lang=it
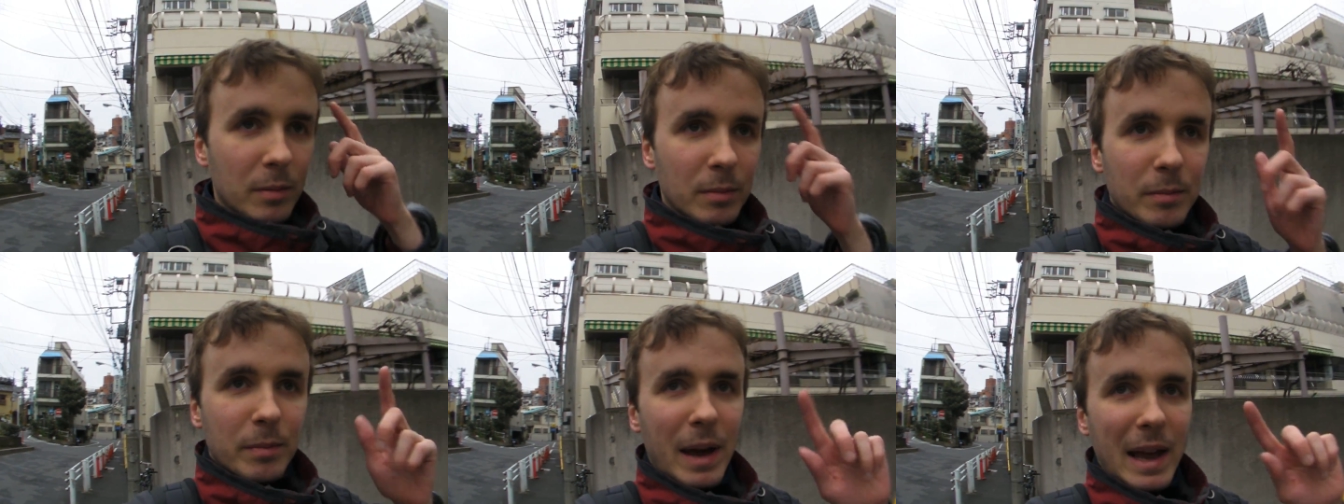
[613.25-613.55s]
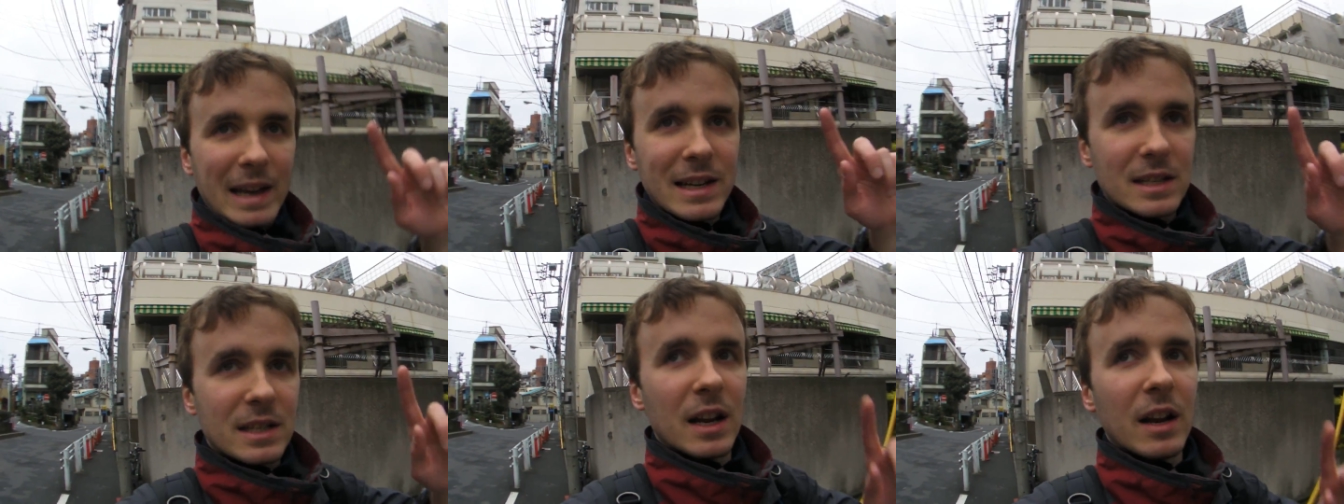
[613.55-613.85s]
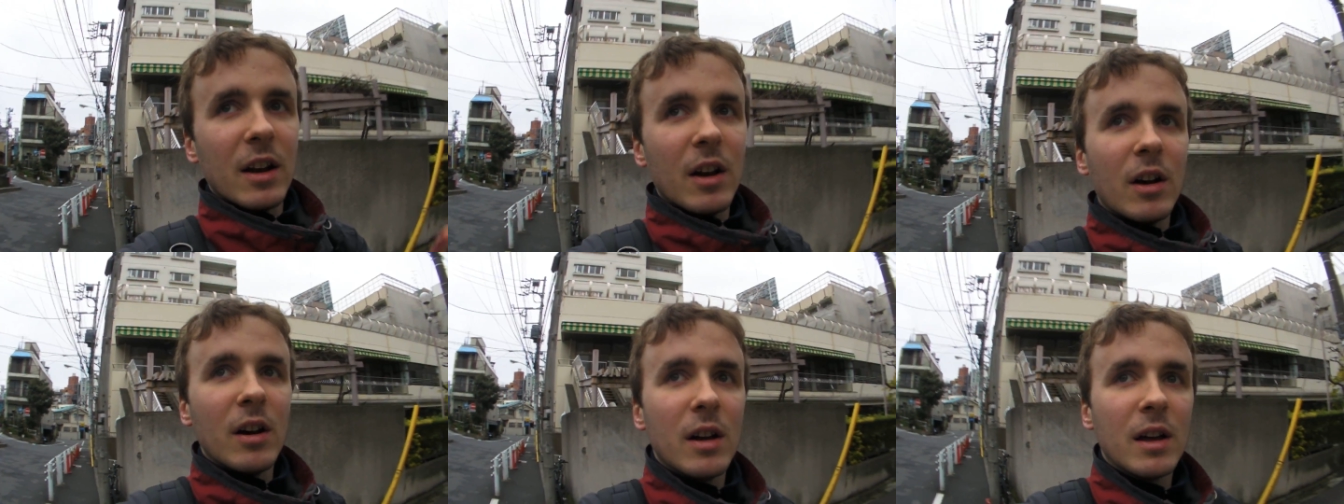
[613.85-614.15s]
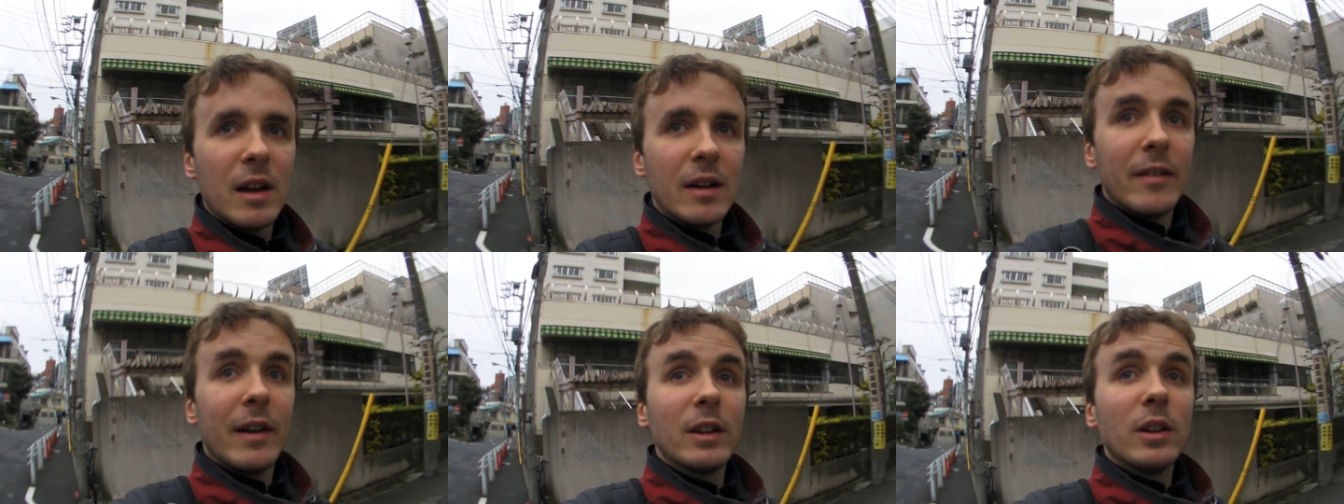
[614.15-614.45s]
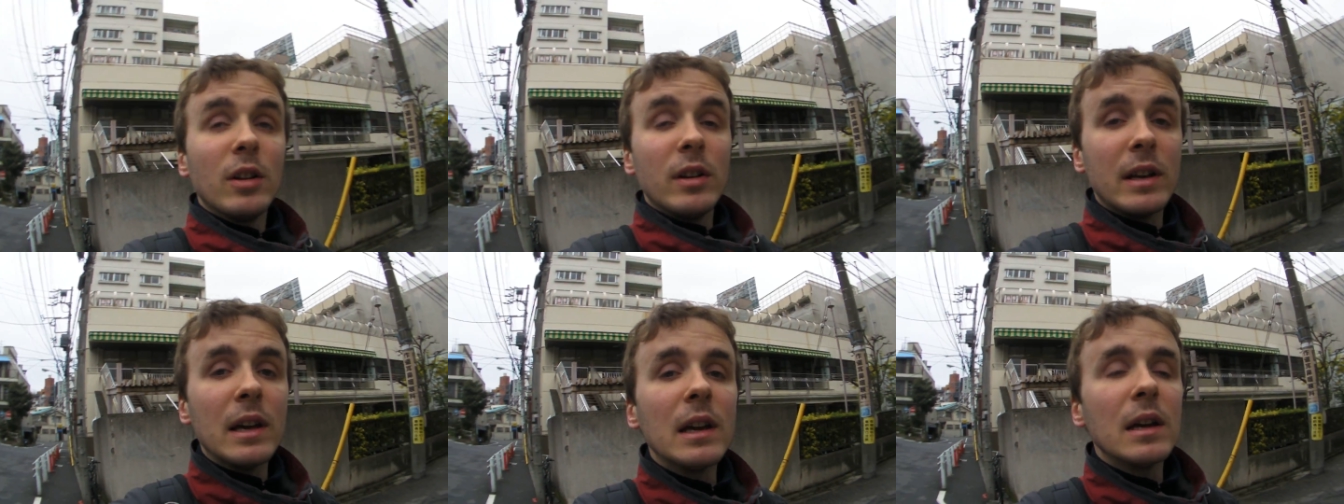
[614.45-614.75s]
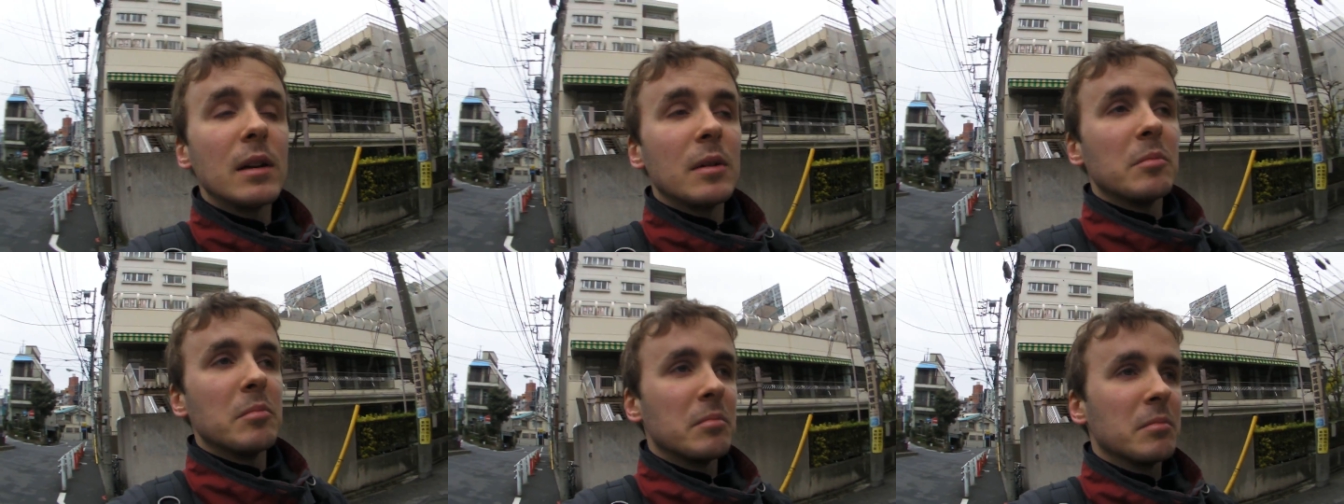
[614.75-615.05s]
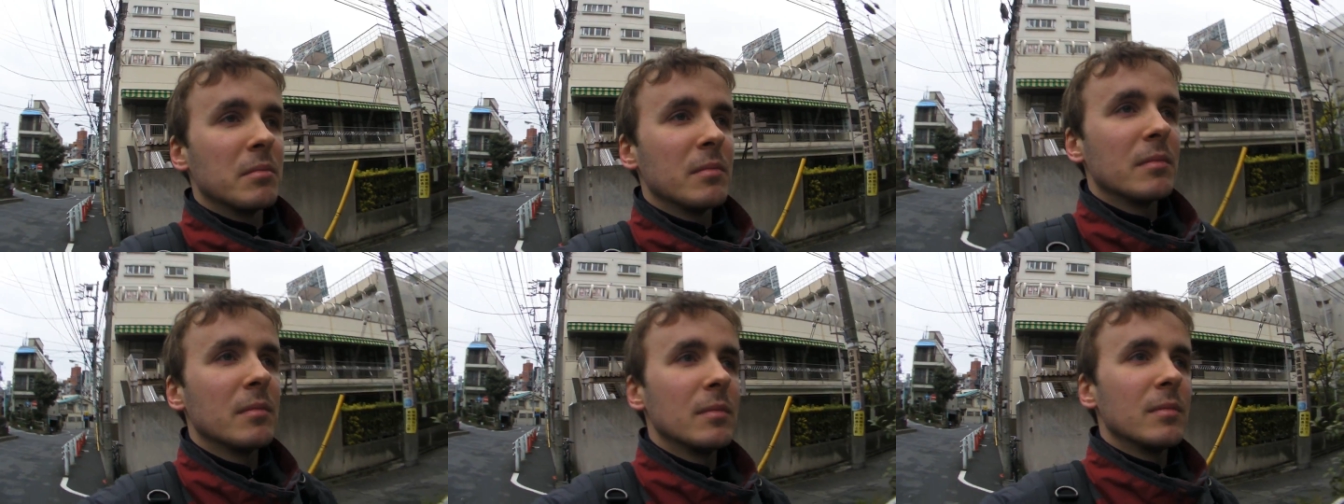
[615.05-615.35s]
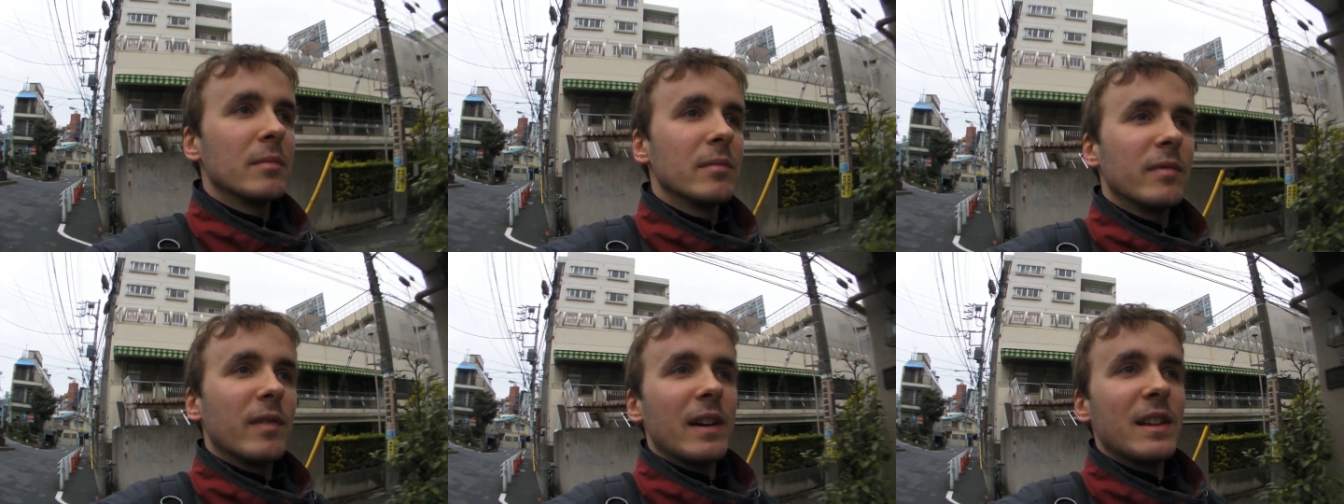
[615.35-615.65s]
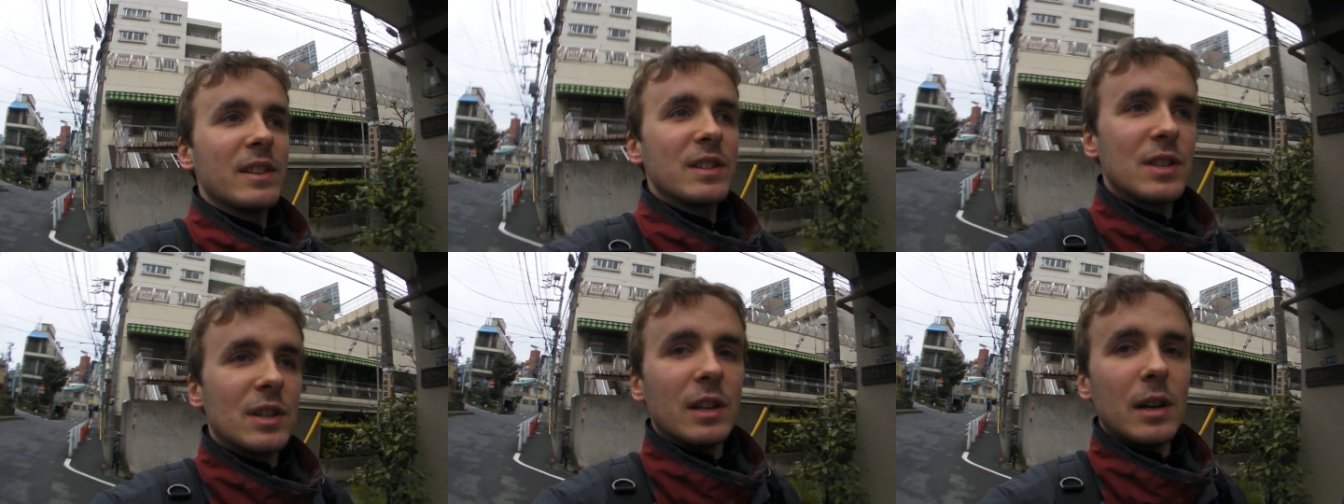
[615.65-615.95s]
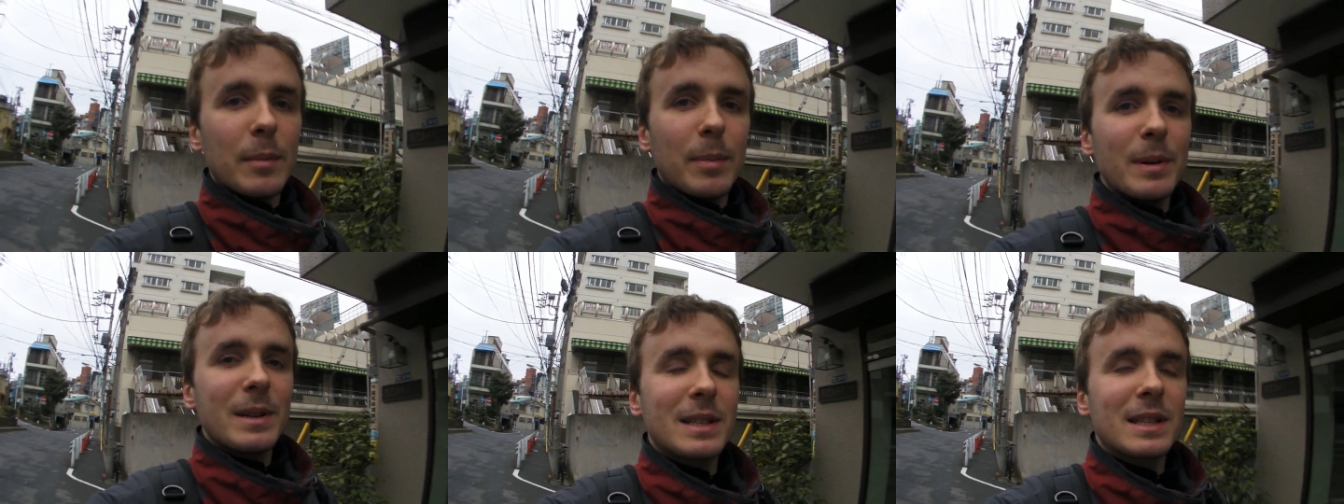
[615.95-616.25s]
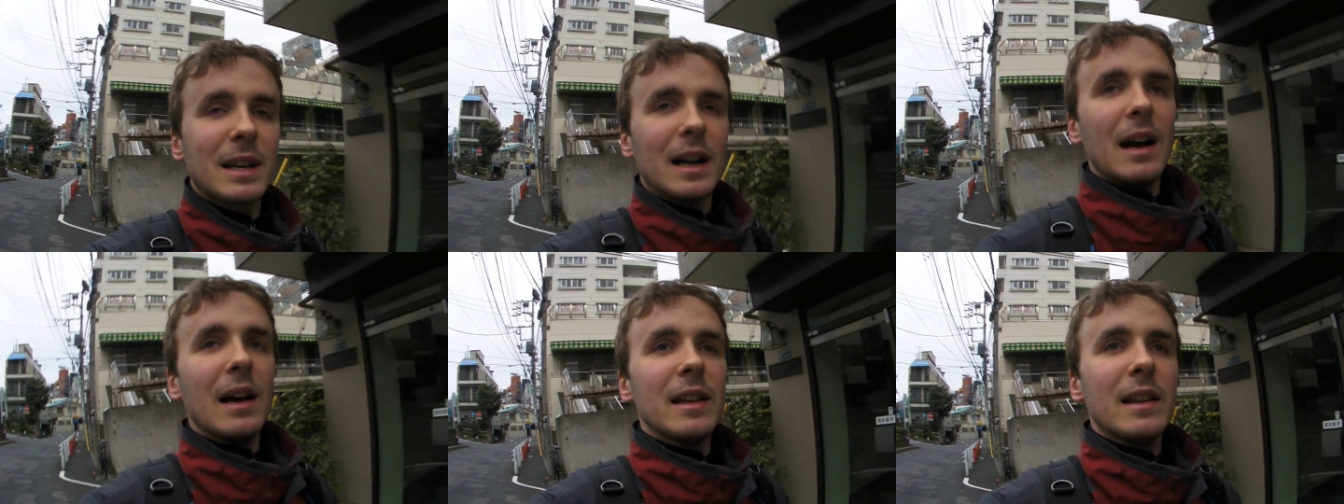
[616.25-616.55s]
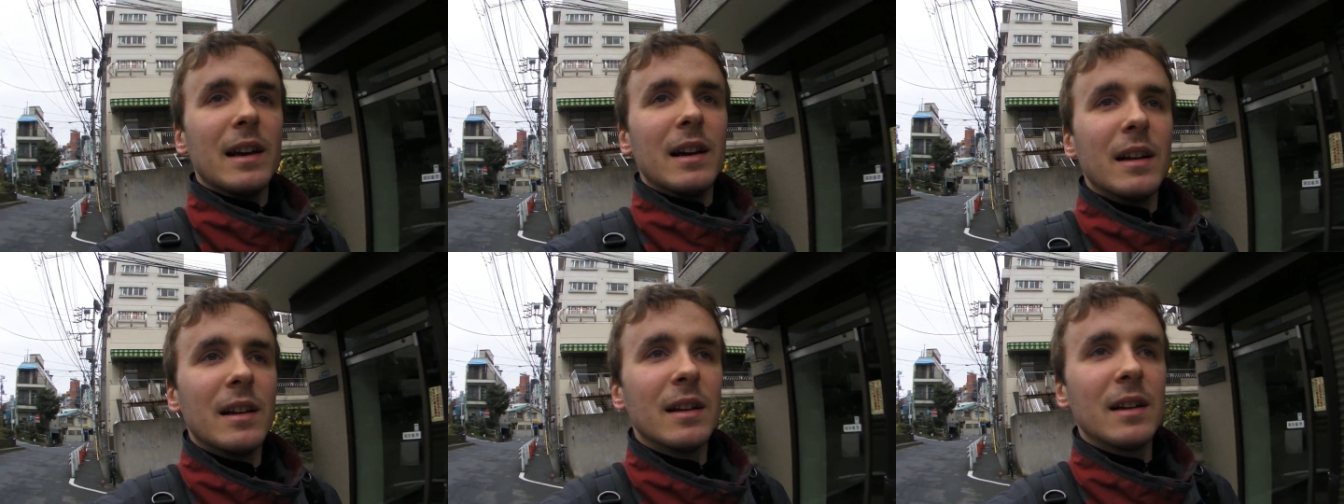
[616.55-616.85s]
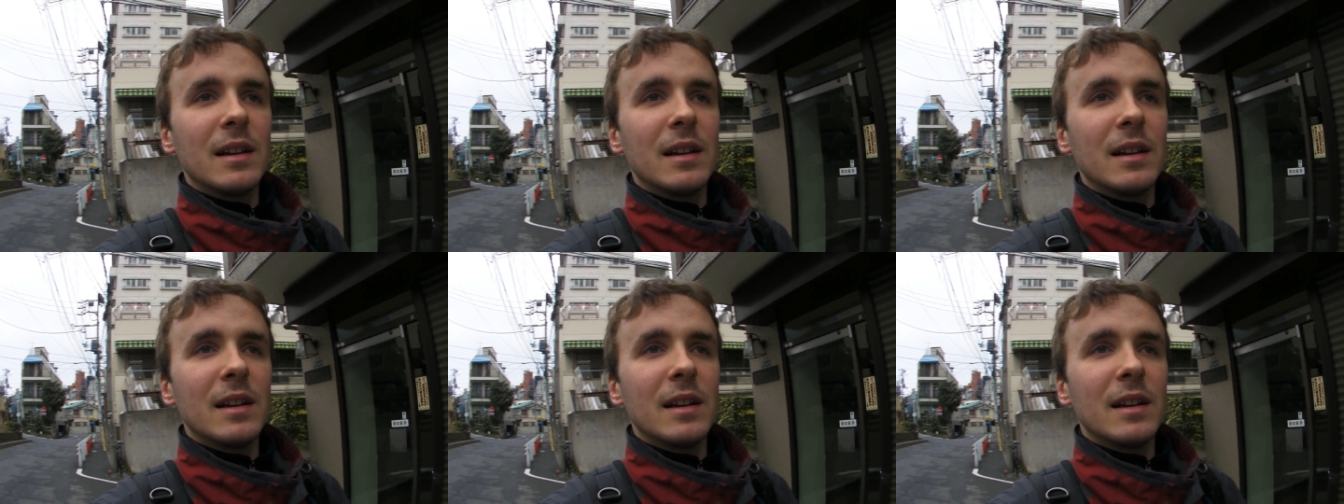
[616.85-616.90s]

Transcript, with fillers: pensa no vado lì va in giro per strada